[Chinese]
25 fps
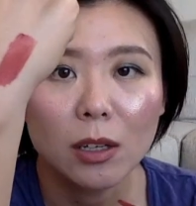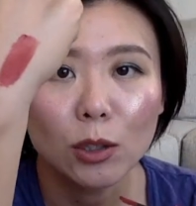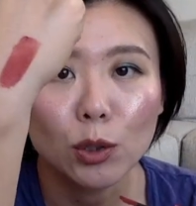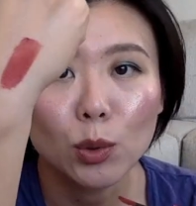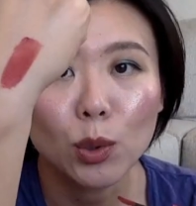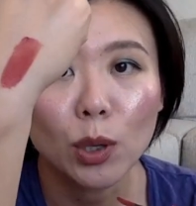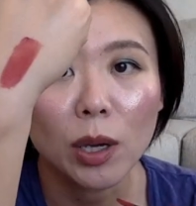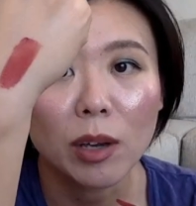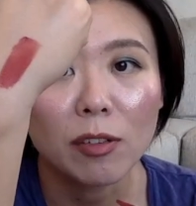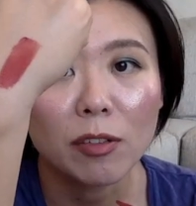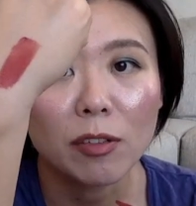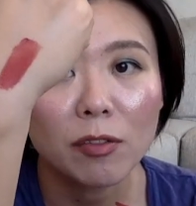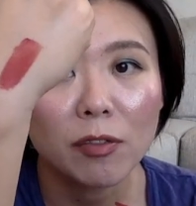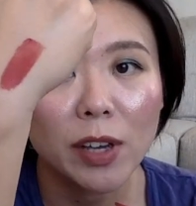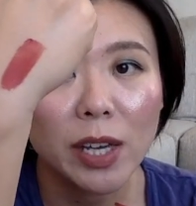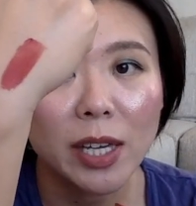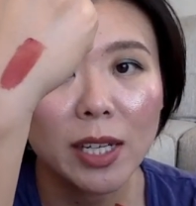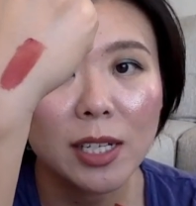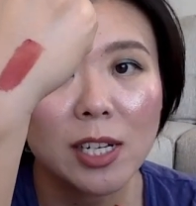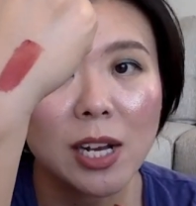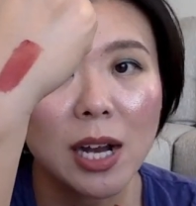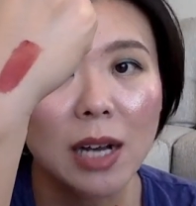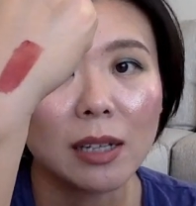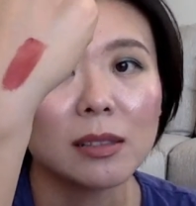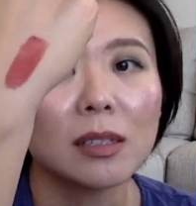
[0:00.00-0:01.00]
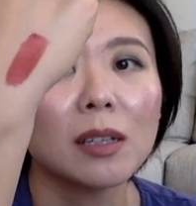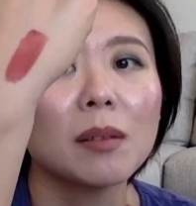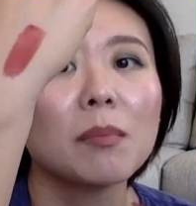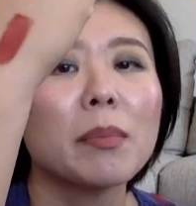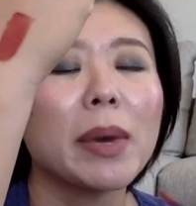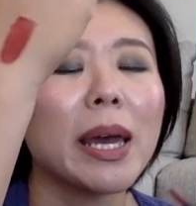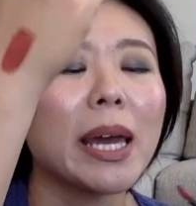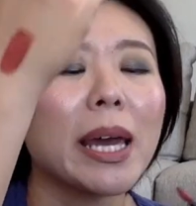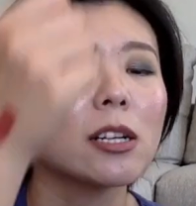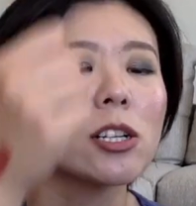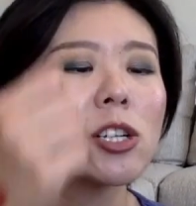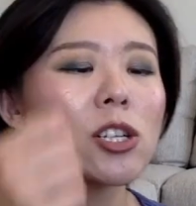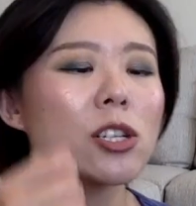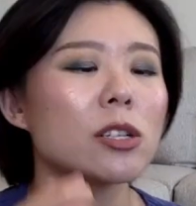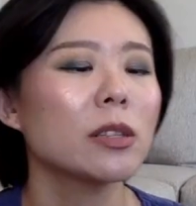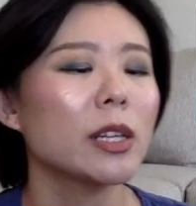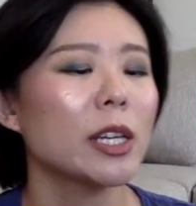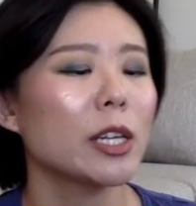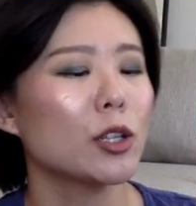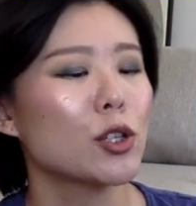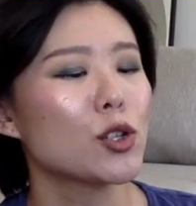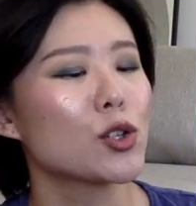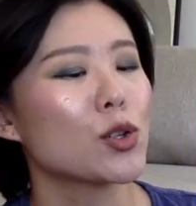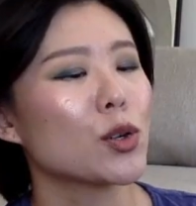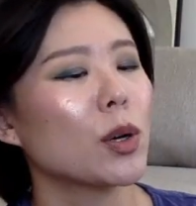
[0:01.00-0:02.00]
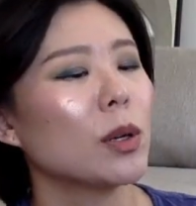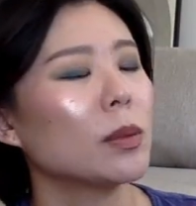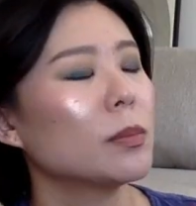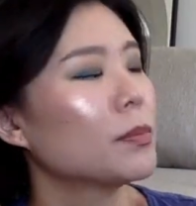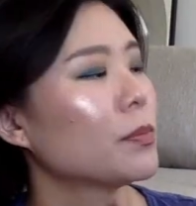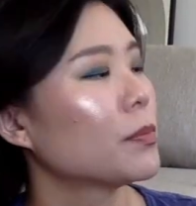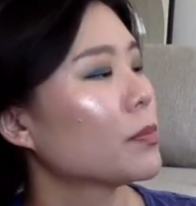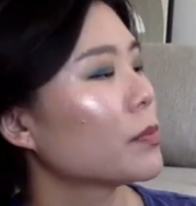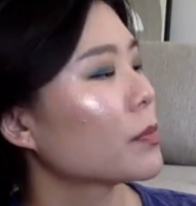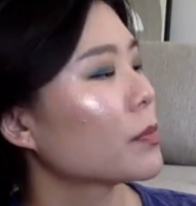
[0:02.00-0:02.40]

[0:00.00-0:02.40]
对，非常的美，是那种